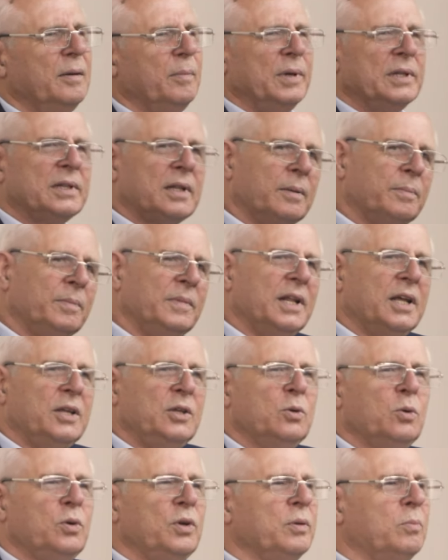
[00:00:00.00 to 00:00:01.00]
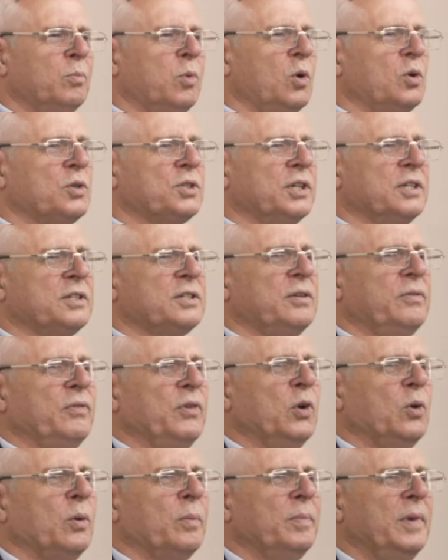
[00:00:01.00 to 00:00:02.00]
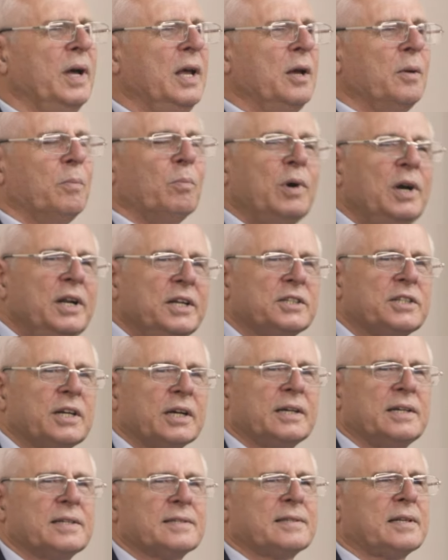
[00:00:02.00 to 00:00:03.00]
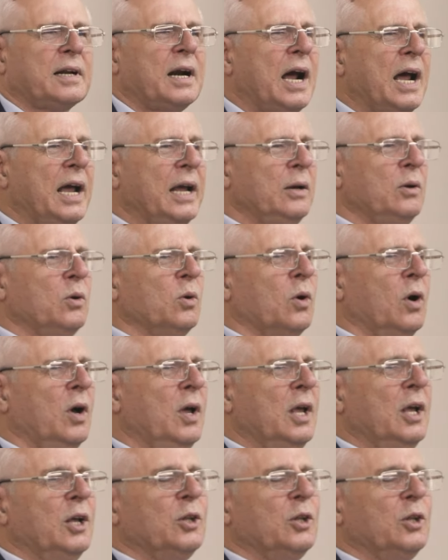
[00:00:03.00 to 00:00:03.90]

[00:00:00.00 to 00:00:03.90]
мы там на юге больше живем, ближе к Израилю.